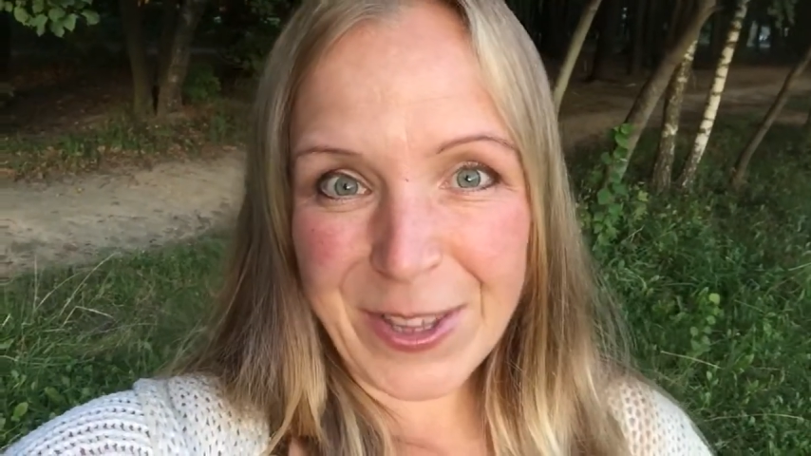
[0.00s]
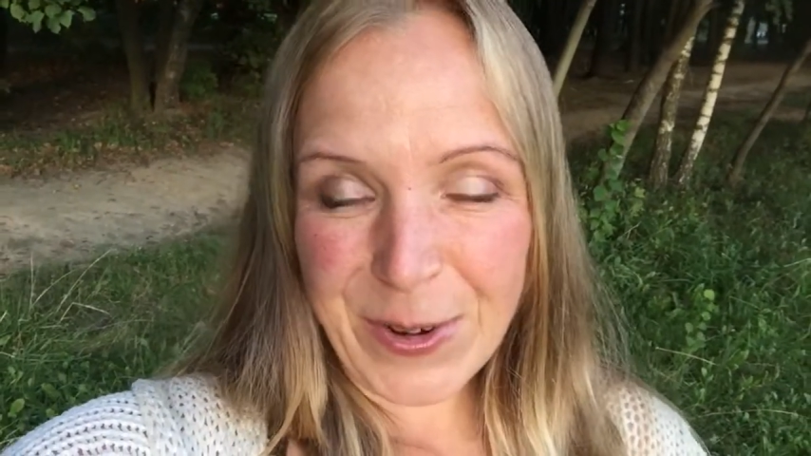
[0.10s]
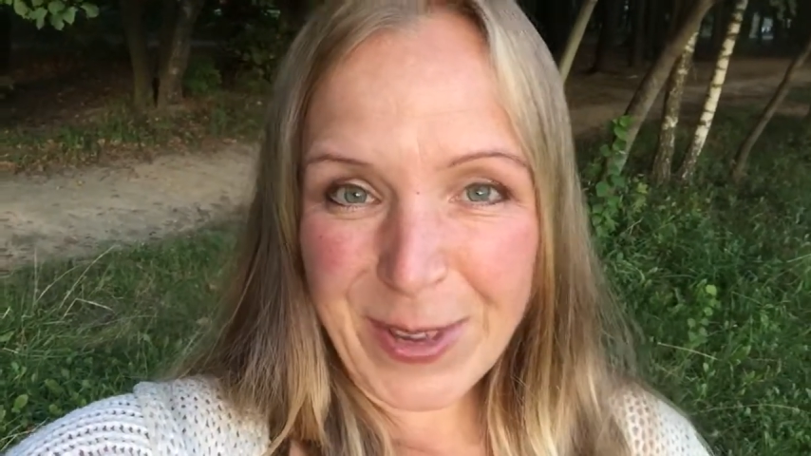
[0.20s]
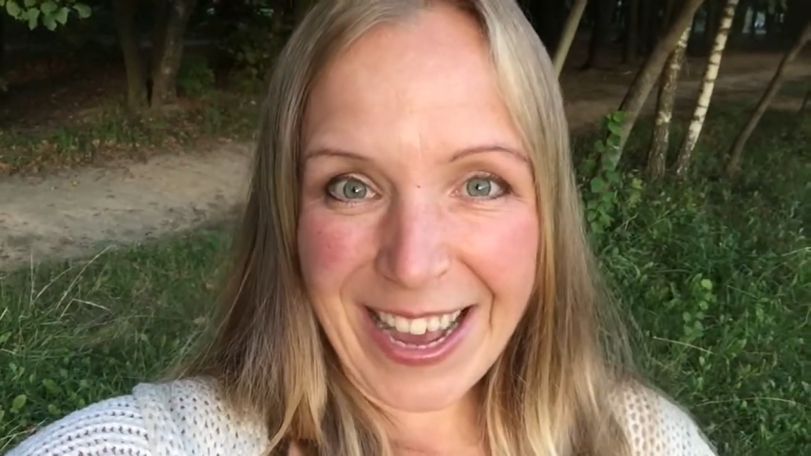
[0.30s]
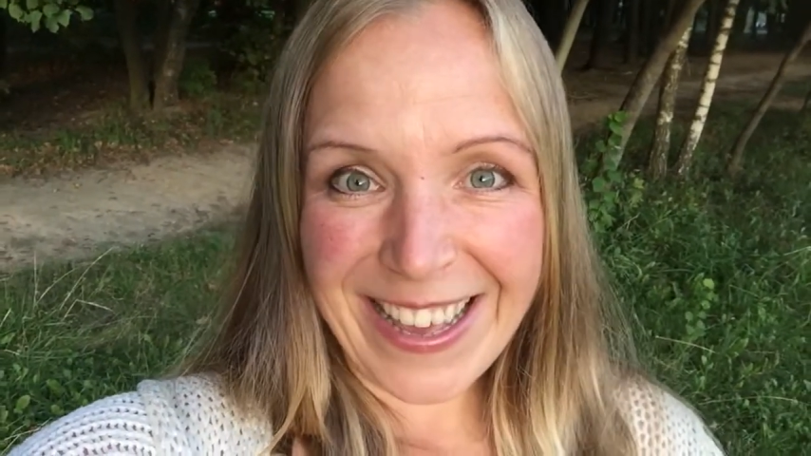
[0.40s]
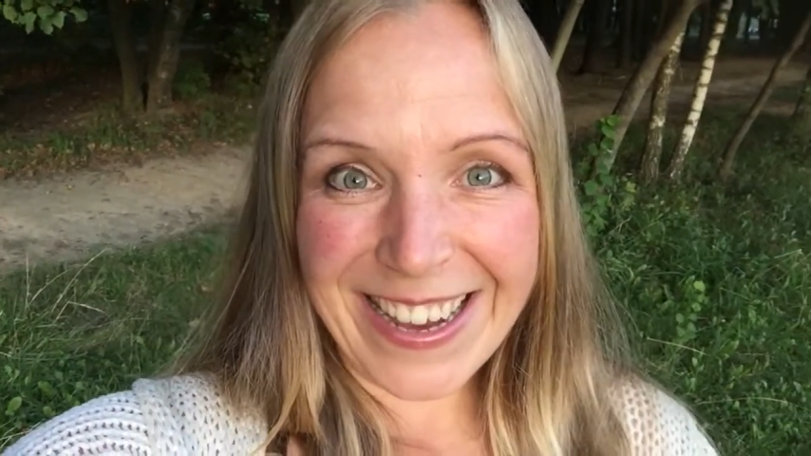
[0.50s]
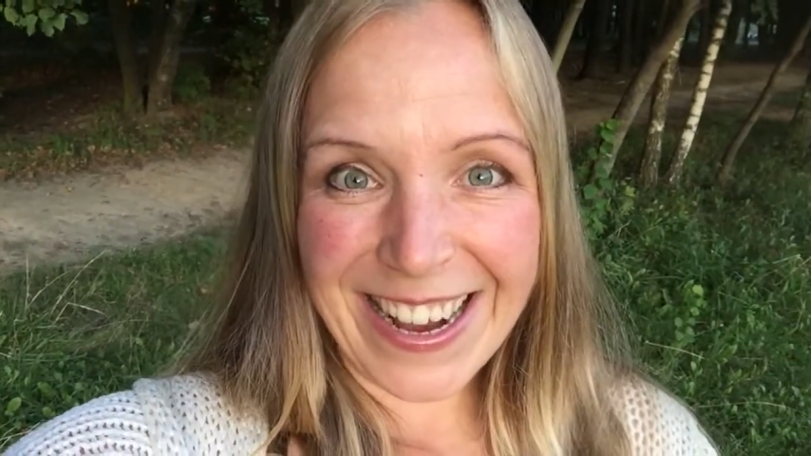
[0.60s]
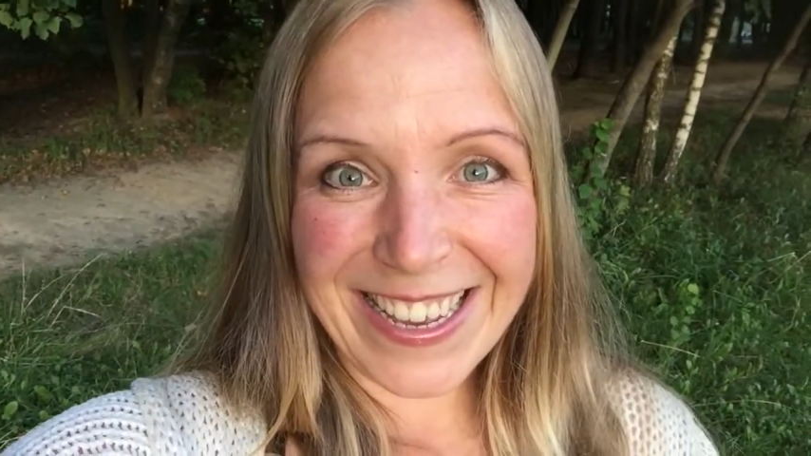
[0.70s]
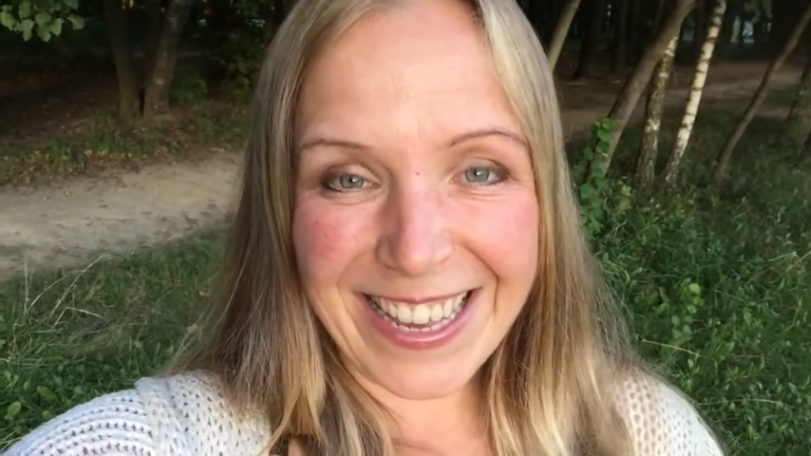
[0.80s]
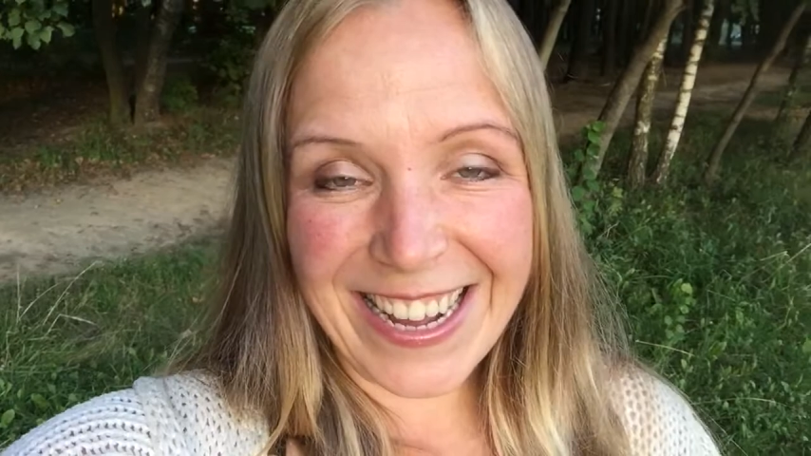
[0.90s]
кто я и
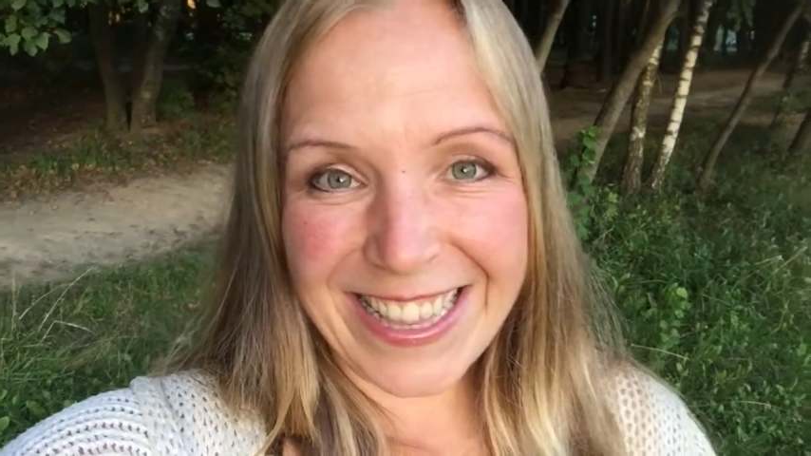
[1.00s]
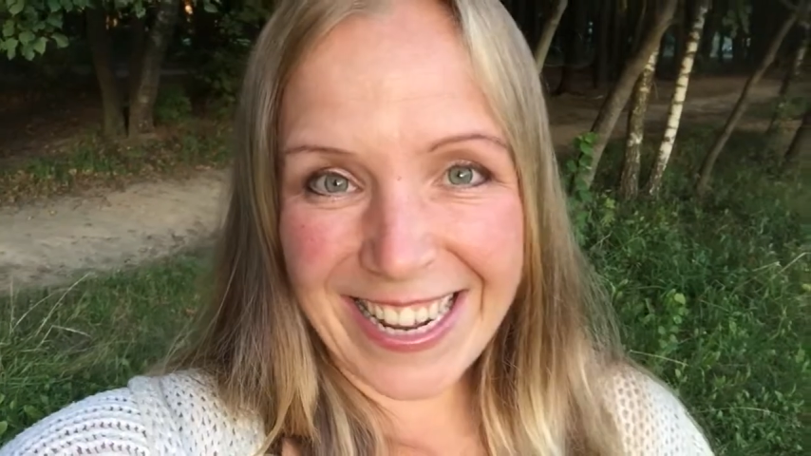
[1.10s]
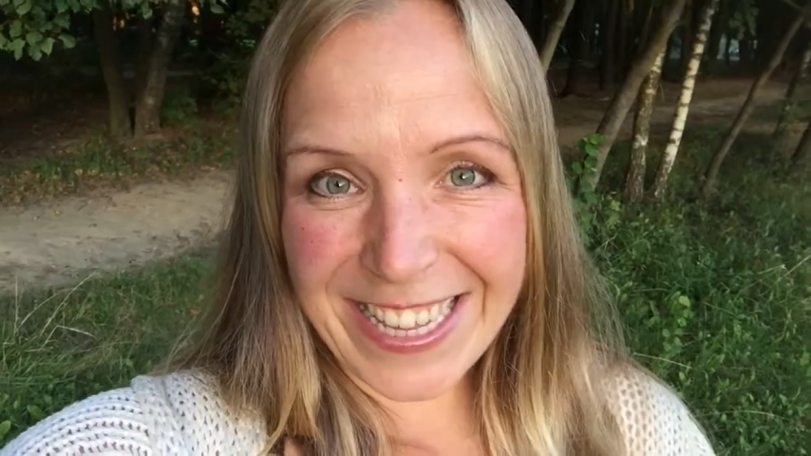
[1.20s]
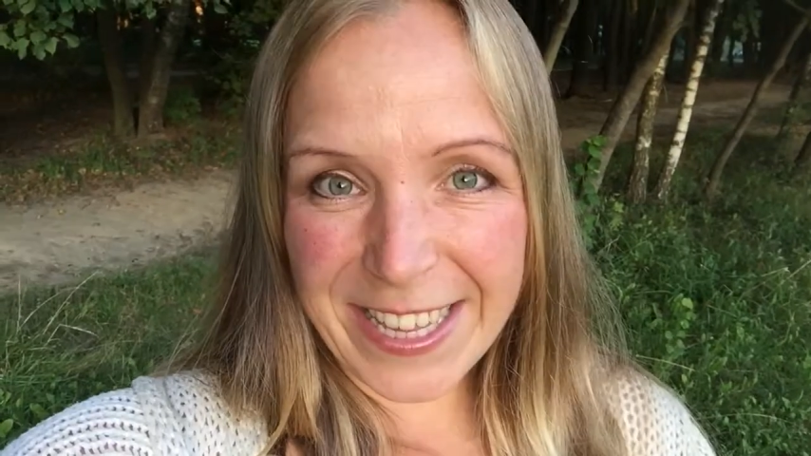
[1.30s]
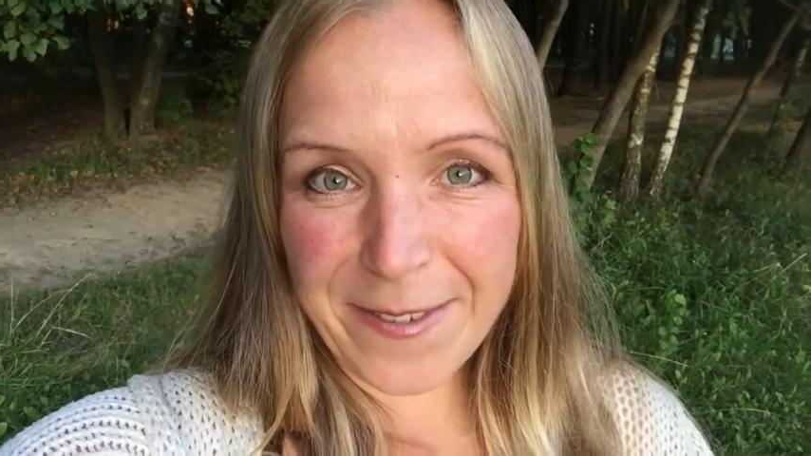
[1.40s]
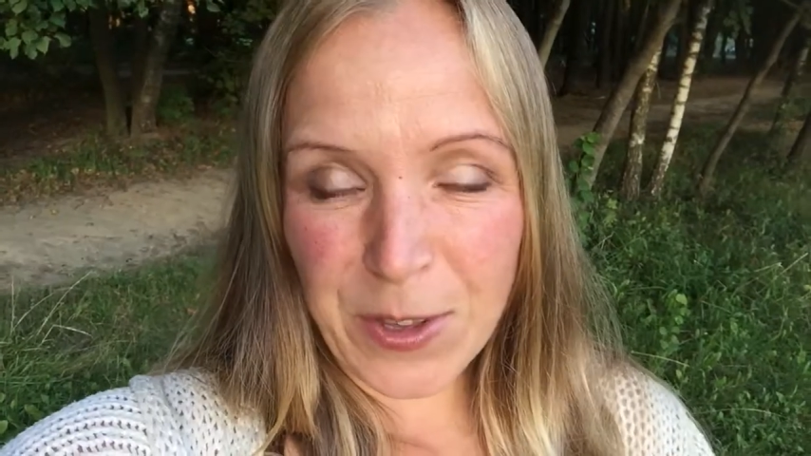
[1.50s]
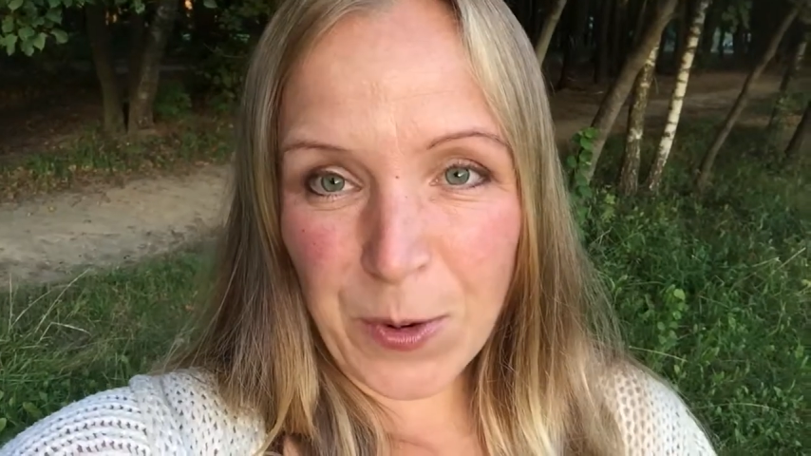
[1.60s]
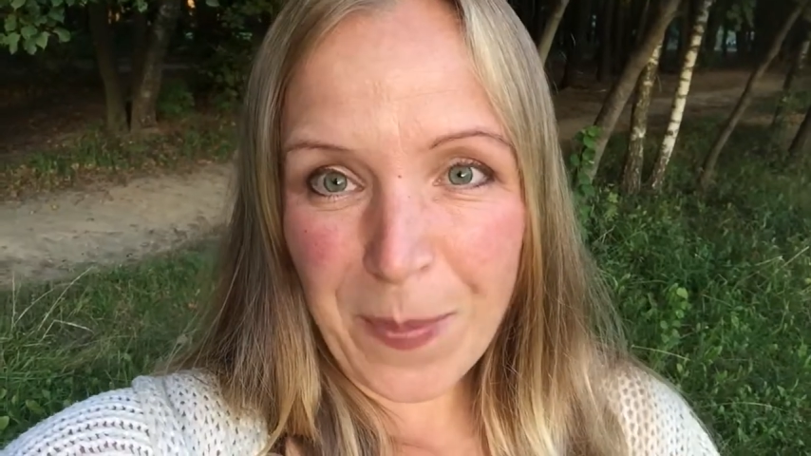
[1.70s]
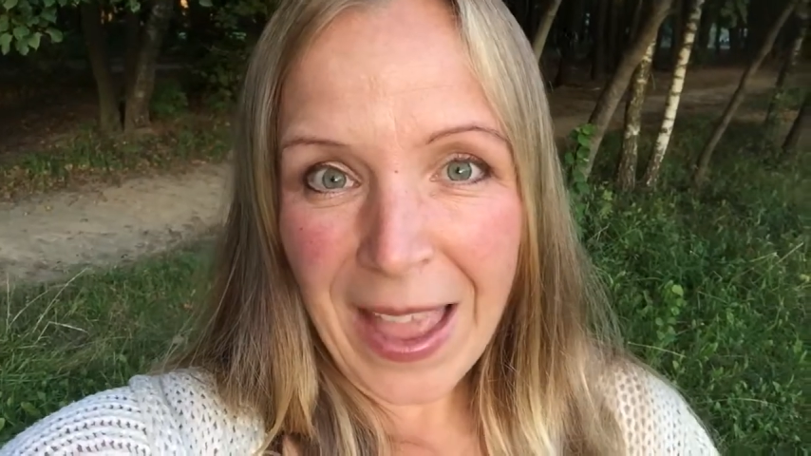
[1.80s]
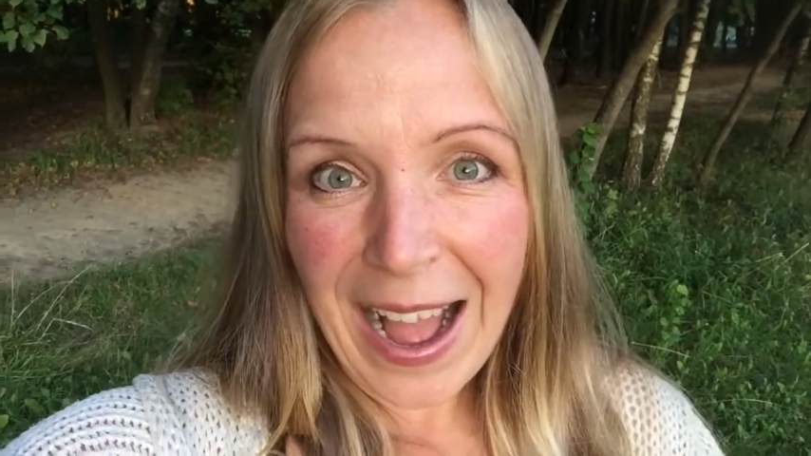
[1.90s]
как я тренинги веду.